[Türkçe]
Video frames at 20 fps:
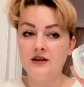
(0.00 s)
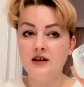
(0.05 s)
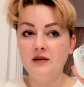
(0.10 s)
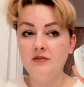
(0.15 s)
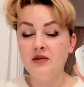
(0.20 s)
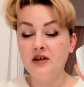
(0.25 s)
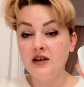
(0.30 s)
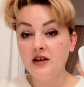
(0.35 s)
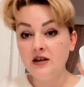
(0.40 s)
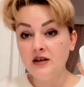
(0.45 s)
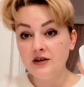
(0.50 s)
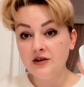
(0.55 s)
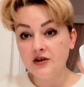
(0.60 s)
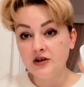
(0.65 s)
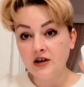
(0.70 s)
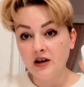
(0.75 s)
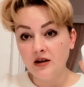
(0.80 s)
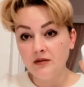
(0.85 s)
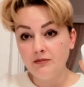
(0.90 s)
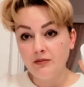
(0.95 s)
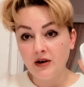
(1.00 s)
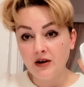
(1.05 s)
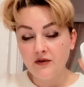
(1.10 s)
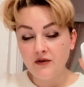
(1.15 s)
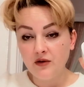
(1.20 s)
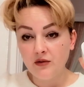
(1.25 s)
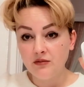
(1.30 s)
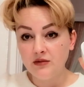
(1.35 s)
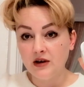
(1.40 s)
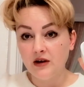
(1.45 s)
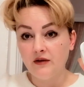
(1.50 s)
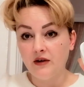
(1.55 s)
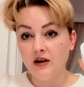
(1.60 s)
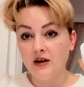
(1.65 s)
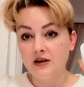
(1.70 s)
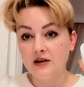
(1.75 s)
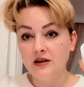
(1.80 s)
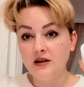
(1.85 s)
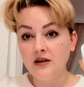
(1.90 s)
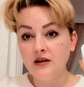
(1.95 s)
Tabi yeni çıkan parfüm de
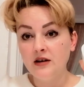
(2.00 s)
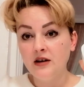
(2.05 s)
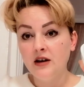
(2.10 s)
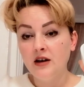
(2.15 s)
vardı.